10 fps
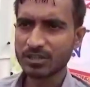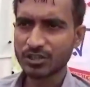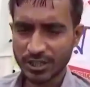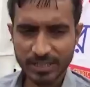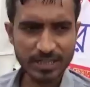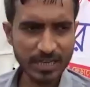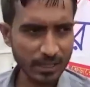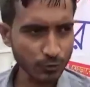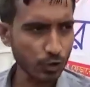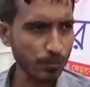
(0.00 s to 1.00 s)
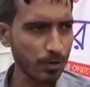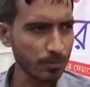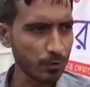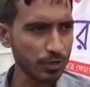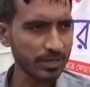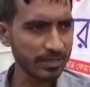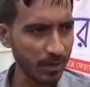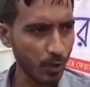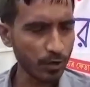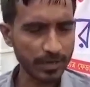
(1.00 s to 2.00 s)
সেদিন কাজল বর্মনের
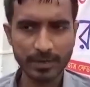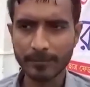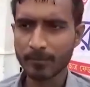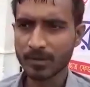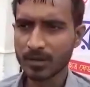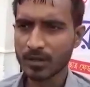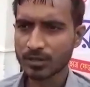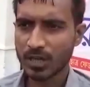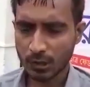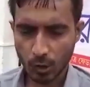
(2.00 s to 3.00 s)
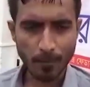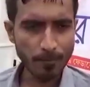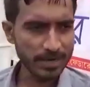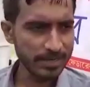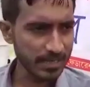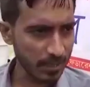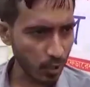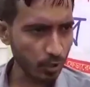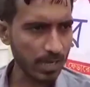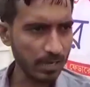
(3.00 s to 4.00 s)
দেহকে তার কমরেডরা
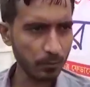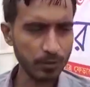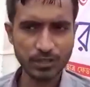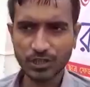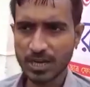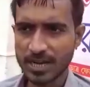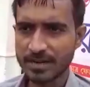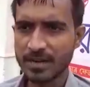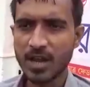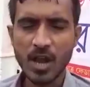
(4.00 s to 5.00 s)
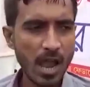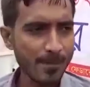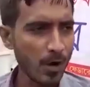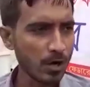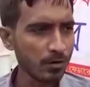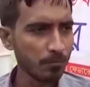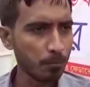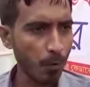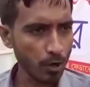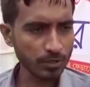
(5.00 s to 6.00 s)
রক্ষা করেছিলেন এবং
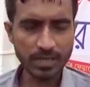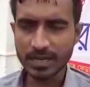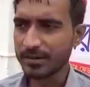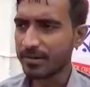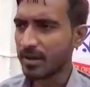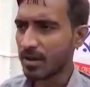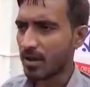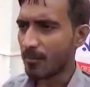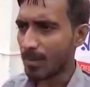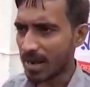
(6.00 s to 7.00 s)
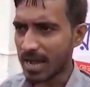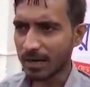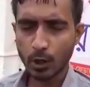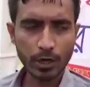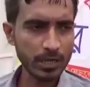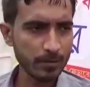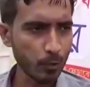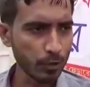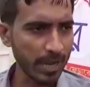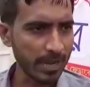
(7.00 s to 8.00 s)
পরদিন মেলাঘরের
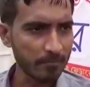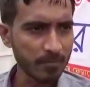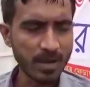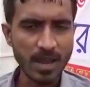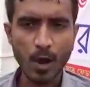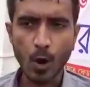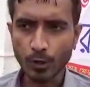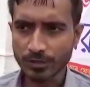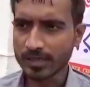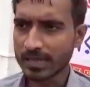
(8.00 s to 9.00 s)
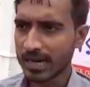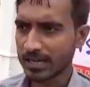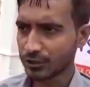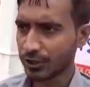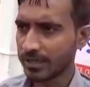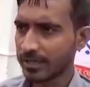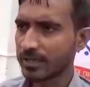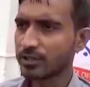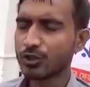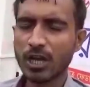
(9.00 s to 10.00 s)
বুকে ঐতিহাসিক
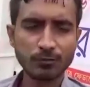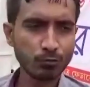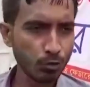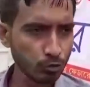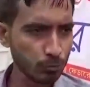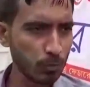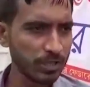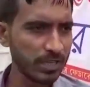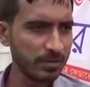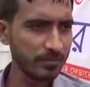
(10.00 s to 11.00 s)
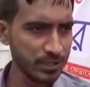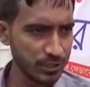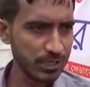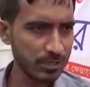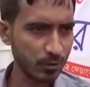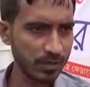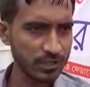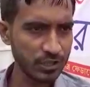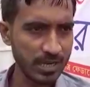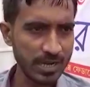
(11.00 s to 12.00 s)
ছাত্র যুবদের মিছিল
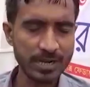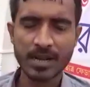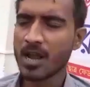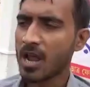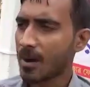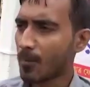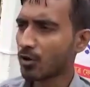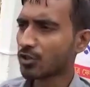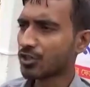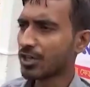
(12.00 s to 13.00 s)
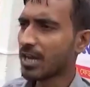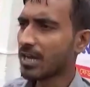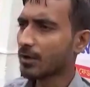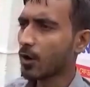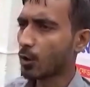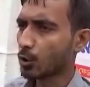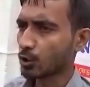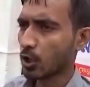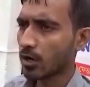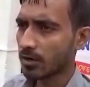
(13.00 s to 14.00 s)
করেছিলেন এবং সেই
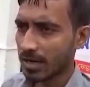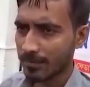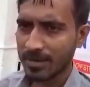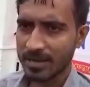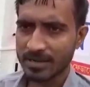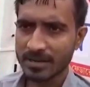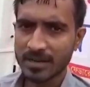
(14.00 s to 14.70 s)
গণসংগ্রামের